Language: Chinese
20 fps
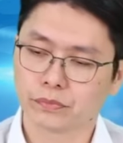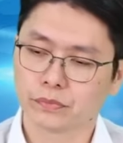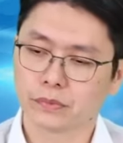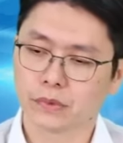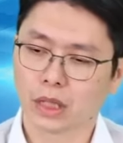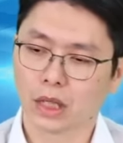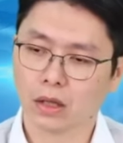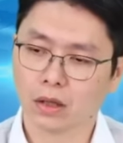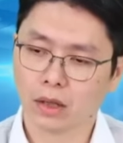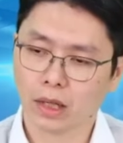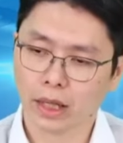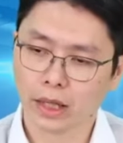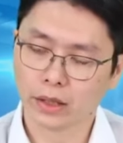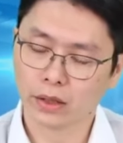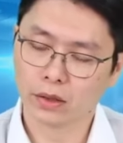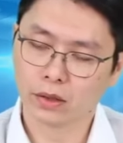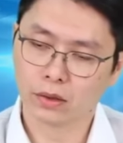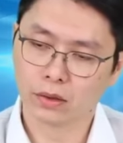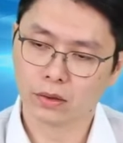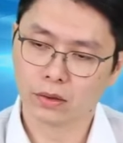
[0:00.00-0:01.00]
然后还
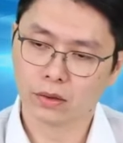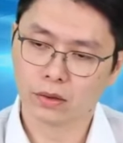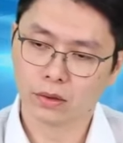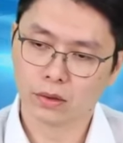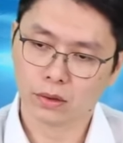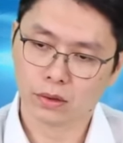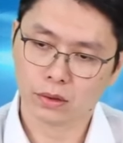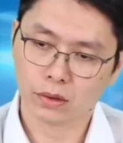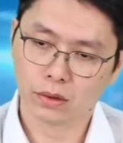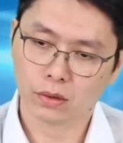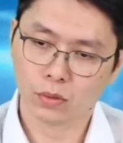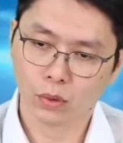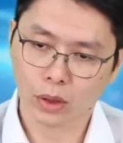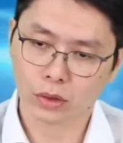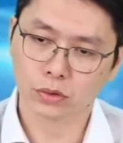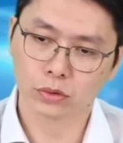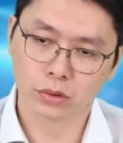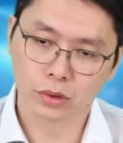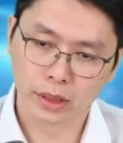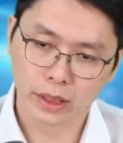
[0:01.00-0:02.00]
有哦网
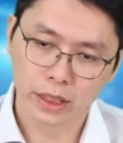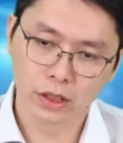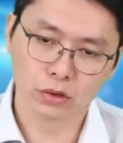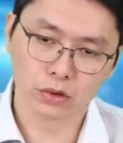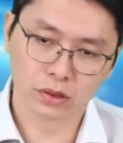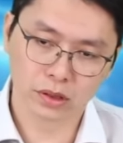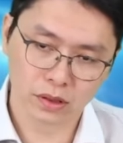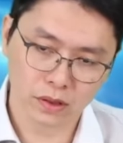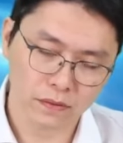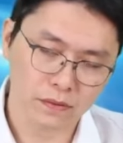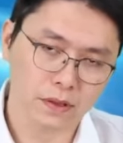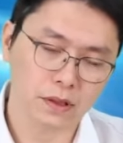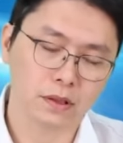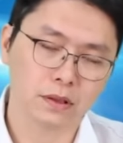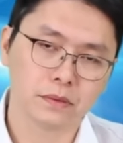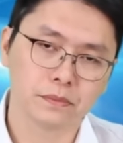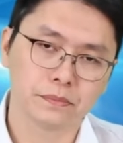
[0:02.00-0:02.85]
络的 Edge server，